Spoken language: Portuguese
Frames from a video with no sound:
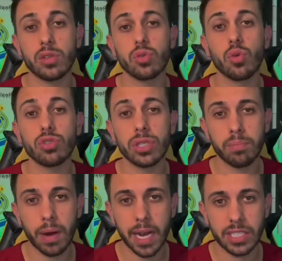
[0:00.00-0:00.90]
o gol de
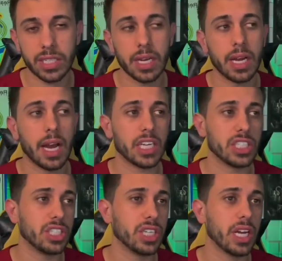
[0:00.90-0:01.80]
empate. A
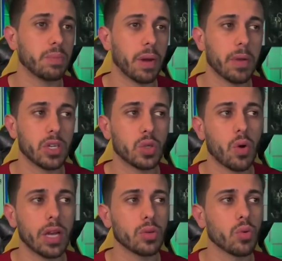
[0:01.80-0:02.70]
gente tinha ido para menos de
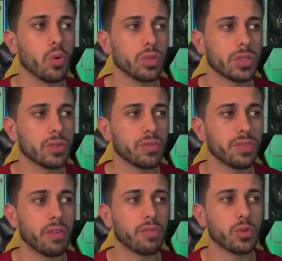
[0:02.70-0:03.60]
4 gols, no
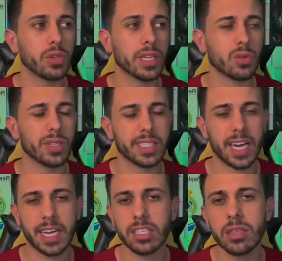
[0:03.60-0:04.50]
final foi 2 a 2
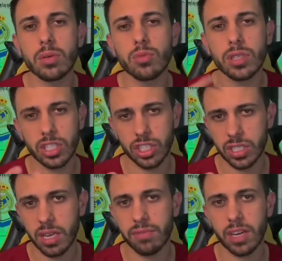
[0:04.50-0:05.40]
Acredito que muita gente
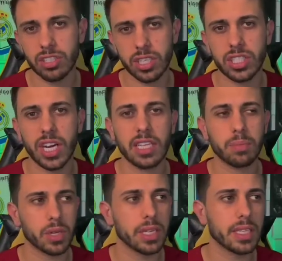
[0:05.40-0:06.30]
tenha ficado chateada
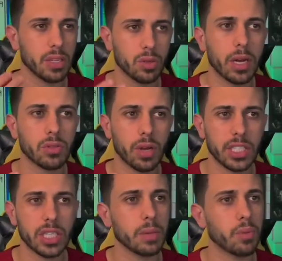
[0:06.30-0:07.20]
porque tenha tomado red
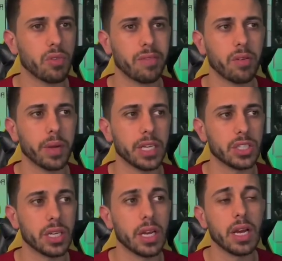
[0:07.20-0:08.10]
aqui
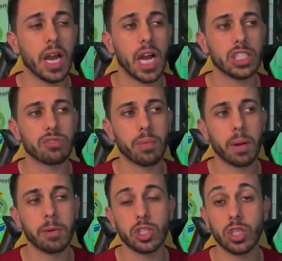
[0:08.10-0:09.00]
provavelmente. A gente foi para
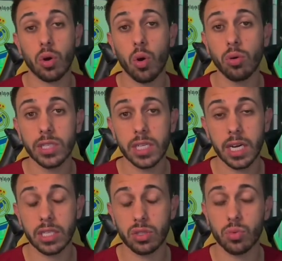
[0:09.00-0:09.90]
menos de 11
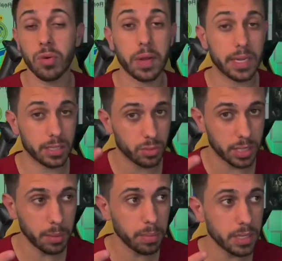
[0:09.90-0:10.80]
cantos numa operação
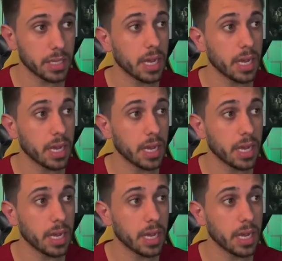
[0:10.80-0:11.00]
simples,